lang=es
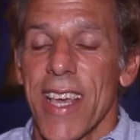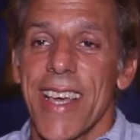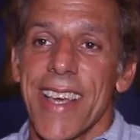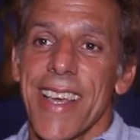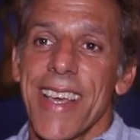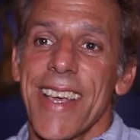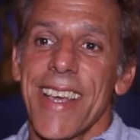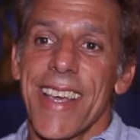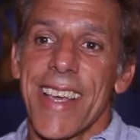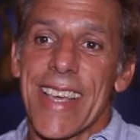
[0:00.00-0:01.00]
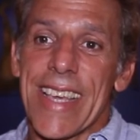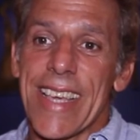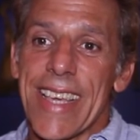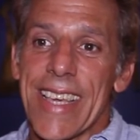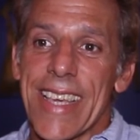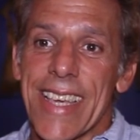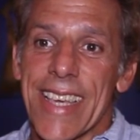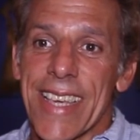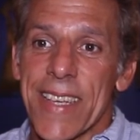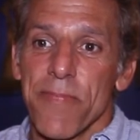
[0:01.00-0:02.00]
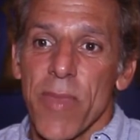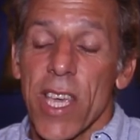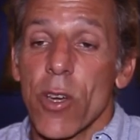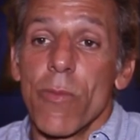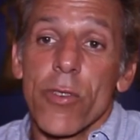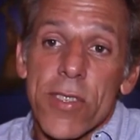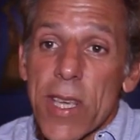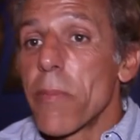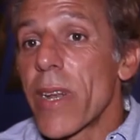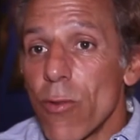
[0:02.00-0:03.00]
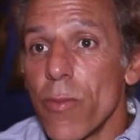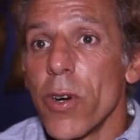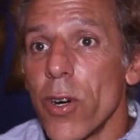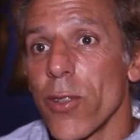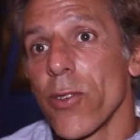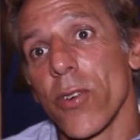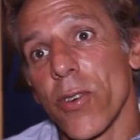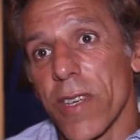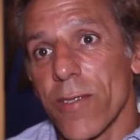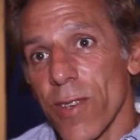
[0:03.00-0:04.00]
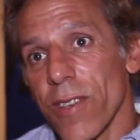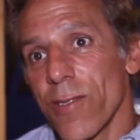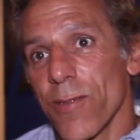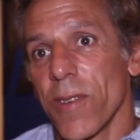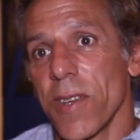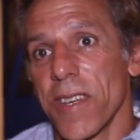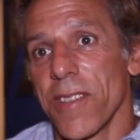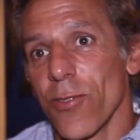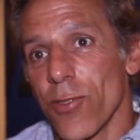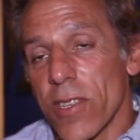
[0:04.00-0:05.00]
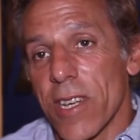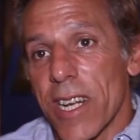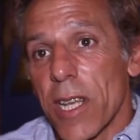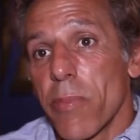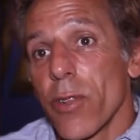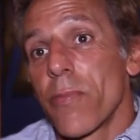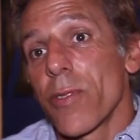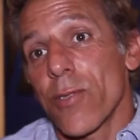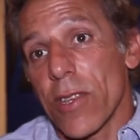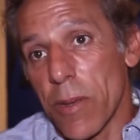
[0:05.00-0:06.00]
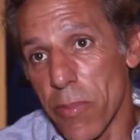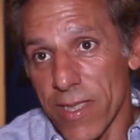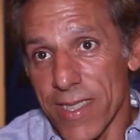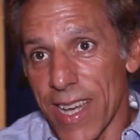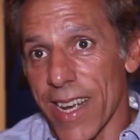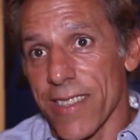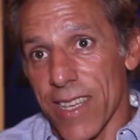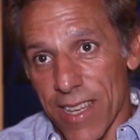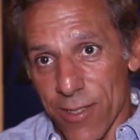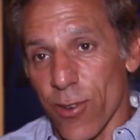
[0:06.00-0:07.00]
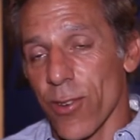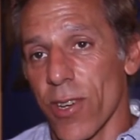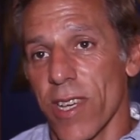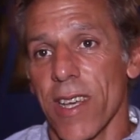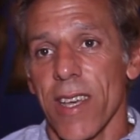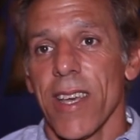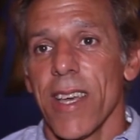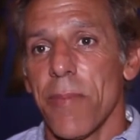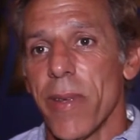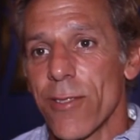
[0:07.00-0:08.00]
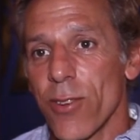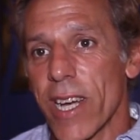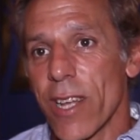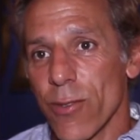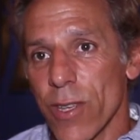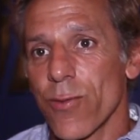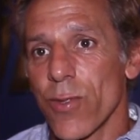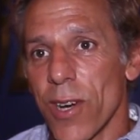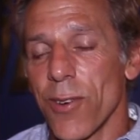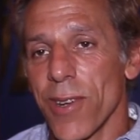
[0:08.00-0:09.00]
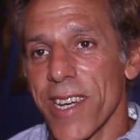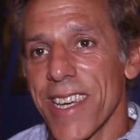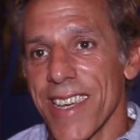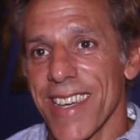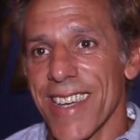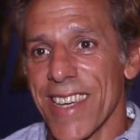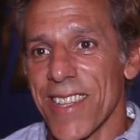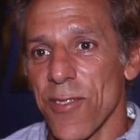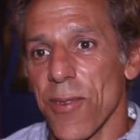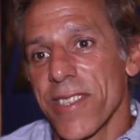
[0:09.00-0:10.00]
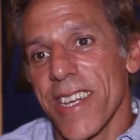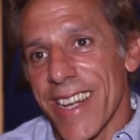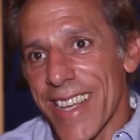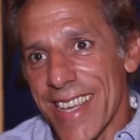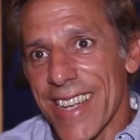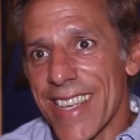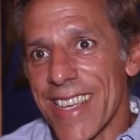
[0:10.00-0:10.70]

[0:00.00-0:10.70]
eh, y, y, como es siempre el humor, ¿no? Eh, nos hace reír pero después nos hace pensar. Así que yo creo que Esperando la carroza es una obra que, nos va a hacer reír